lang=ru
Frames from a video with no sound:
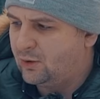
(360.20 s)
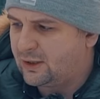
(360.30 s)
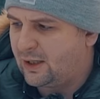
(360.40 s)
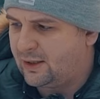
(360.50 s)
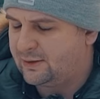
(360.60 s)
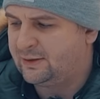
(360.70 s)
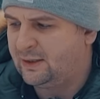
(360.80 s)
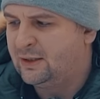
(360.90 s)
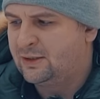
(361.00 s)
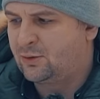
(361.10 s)
он
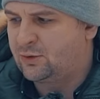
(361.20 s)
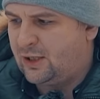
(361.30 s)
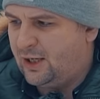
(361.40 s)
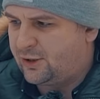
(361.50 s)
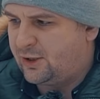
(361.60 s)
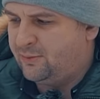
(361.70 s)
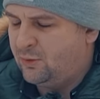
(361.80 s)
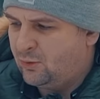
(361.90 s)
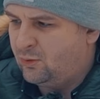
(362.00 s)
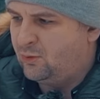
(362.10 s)
гораздо тусклее, чем
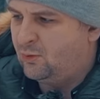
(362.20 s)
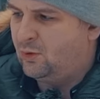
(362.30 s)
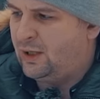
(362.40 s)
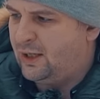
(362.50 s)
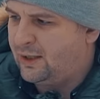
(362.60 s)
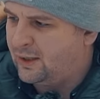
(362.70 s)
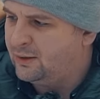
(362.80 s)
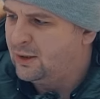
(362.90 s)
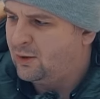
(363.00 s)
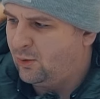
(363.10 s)
у лейки.
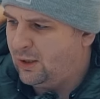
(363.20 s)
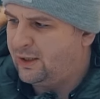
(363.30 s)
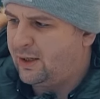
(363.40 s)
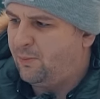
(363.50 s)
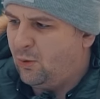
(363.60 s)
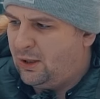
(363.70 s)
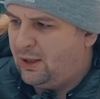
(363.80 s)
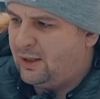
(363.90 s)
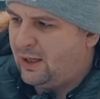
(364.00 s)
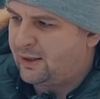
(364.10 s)
У лейки
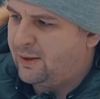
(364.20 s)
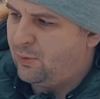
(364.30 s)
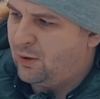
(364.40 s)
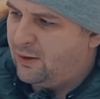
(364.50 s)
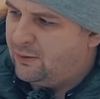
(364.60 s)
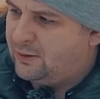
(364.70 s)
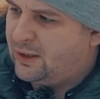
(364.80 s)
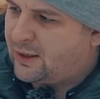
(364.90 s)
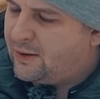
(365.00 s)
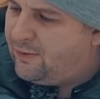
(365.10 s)
более яркий, более
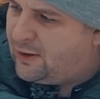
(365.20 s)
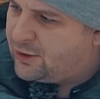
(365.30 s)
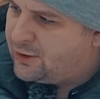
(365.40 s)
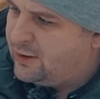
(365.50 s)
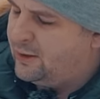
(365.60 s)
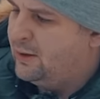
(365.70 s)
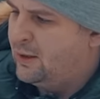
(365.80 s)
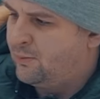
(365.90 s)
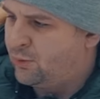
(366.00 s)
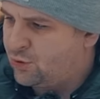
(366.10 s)
ярко выраженный
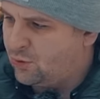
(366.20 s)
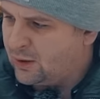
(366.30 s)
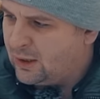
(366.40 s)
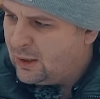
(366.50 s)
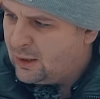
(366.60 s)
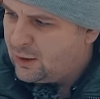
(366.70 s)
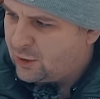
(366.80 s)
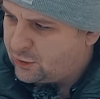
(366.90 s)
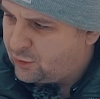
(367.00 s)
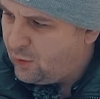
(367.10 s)
пучок.
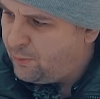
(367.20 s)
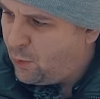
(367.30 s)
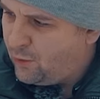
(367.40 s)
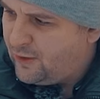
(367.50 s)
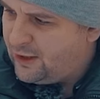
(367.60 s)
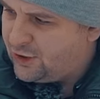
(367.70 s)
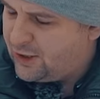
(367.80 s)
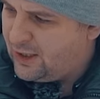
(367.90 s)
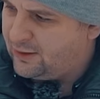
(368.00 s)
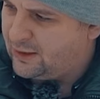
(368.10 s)
Что по
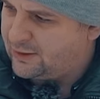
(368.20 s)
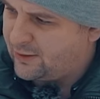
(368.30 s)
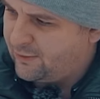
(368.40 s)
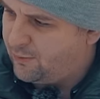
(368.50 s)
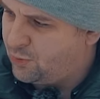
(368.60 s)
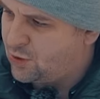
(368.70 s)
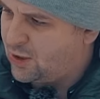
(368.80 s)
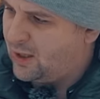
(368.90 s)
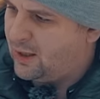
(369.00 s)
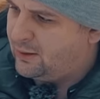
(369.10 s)
величине лазерного
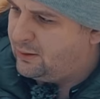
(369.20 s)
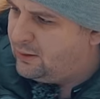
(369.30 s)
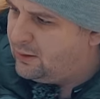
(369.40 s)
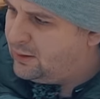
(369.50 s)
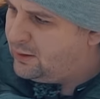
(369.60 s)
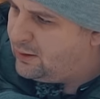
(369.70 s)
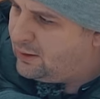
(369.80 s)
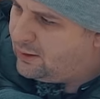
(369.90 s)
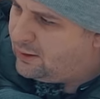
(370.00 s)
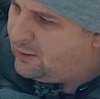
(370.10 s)
пучка?
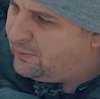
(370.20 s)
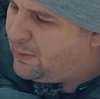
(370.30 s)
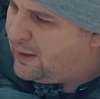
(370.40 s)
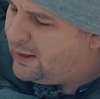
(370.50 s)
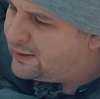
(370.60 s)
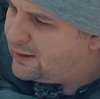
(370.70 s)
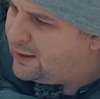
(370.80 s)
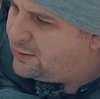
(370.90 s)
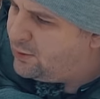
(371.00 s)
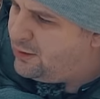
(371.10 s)
Э,
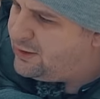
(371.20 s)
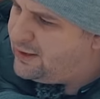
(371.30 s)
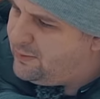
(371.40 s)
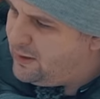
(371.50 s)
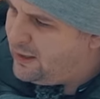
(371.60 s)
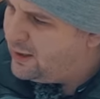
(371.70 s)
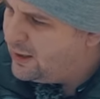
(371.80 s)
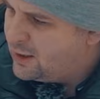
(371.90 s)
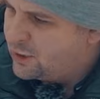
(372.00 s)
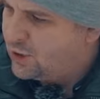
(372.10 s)
порядка 0,7
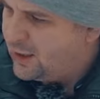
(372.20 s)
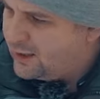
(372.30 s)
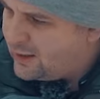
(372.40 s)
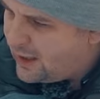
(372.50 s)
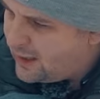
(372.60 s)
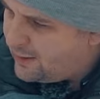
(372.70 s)
ширина